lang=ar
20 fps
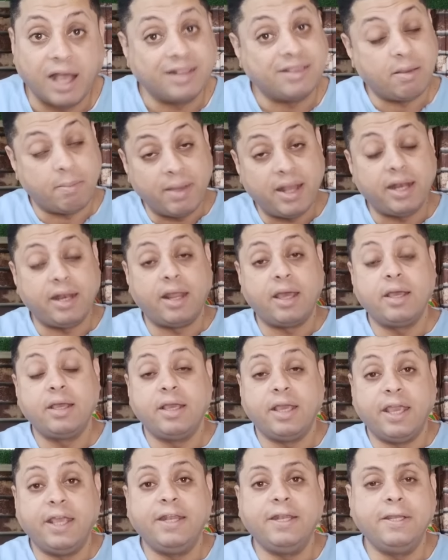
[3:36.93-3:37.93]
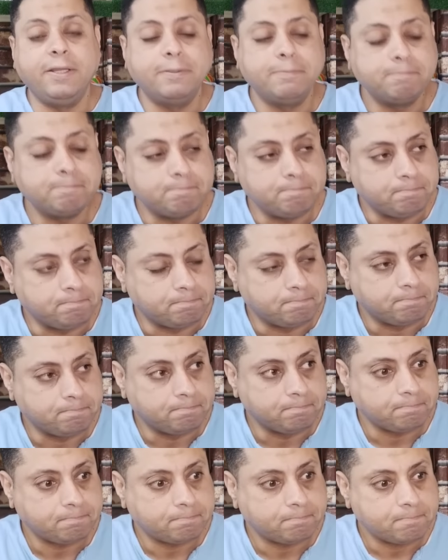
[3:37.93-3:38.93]
اتمنى اني
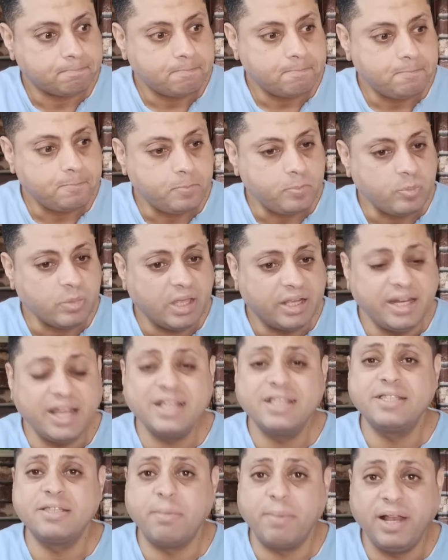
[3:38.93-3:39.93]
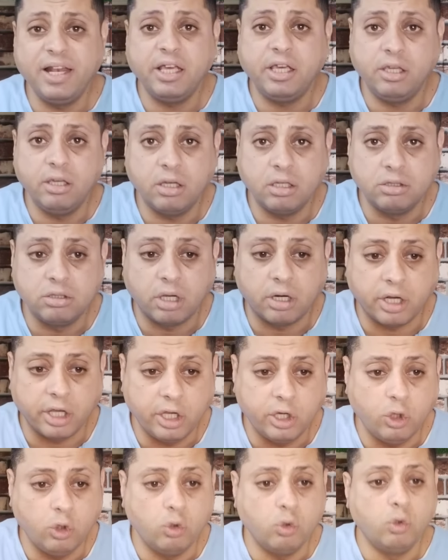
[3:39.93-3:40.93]
نادي الزمالك يقدر
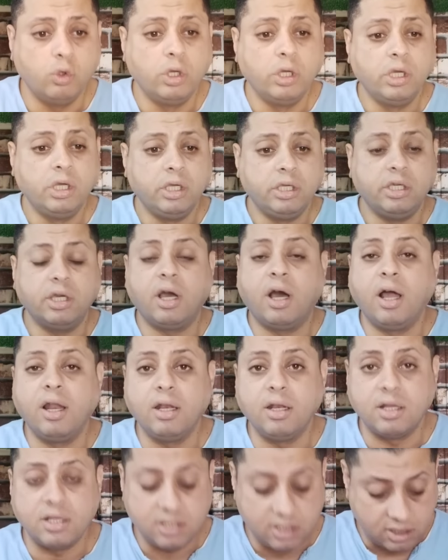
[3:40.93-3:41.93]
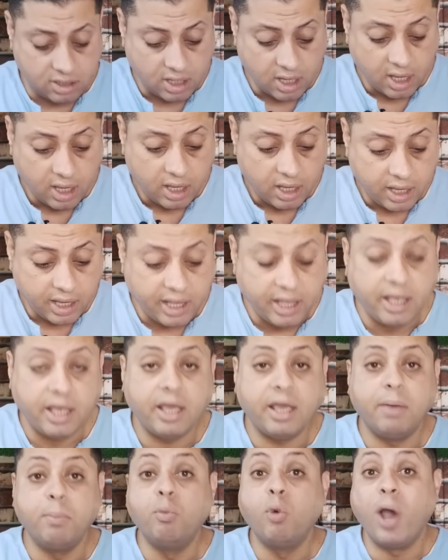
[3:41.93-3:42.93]
انه يخلص
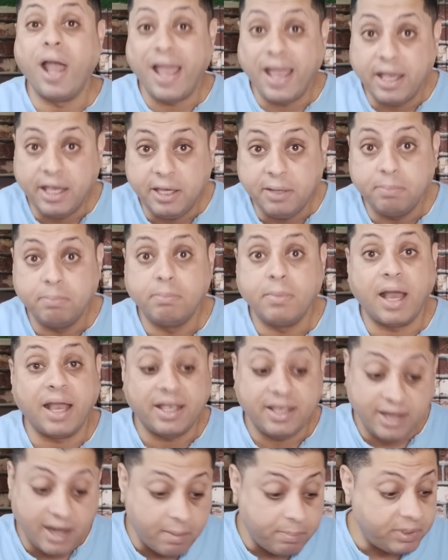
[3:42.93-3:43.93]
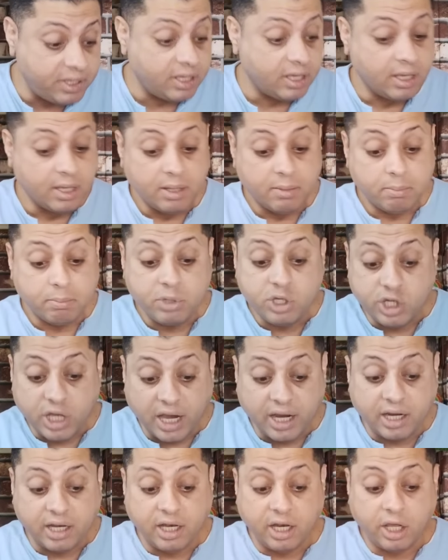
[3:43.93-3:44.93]
آه، مهاجم اجنبي
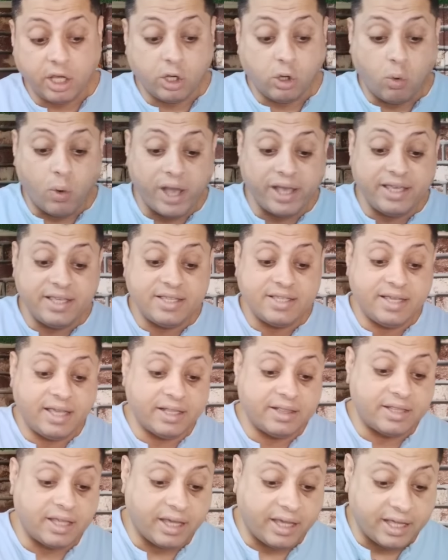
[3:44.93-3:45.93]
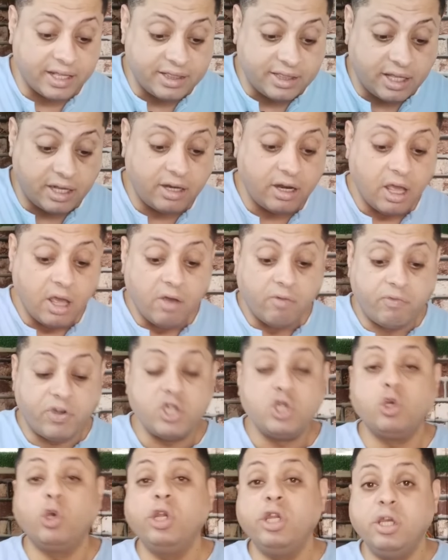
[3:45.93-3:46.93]
بشكل كويس جدا جدا
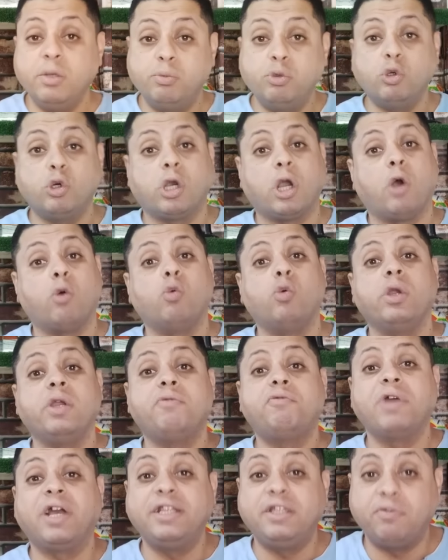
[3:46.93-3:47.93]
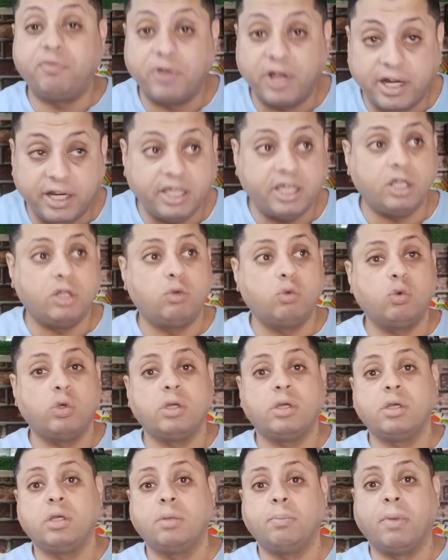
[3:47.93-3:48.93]
فجون ايبوكا وفادي فريد
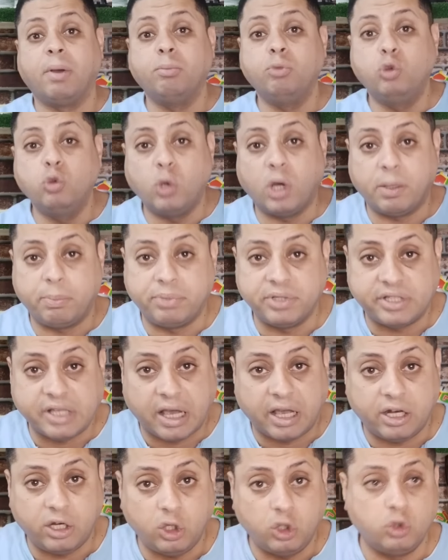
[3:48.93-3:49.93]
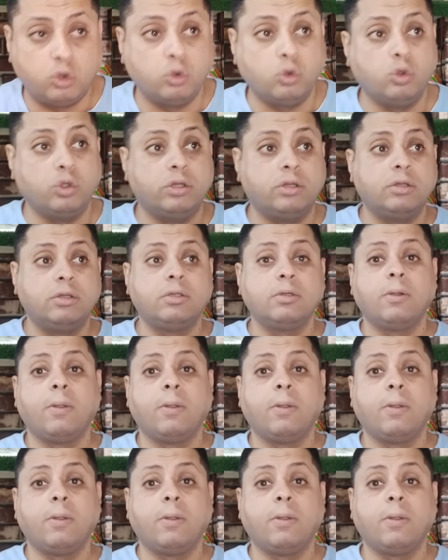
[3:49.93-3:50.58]
وممدوح بتاع الحدود